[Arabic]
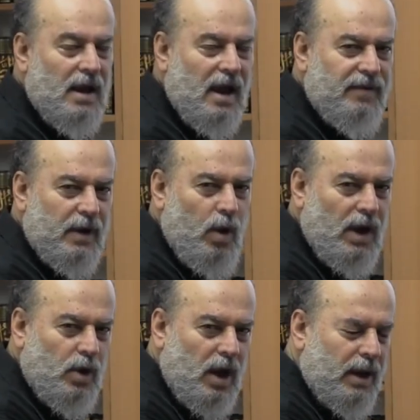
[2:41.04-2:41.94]
ل
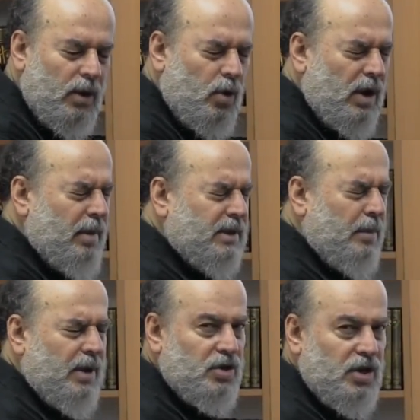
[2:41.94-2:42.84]
2041 كلنا
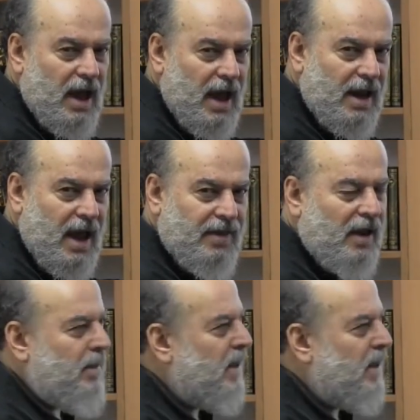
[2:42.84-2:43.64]
بنطبقش الا على هذا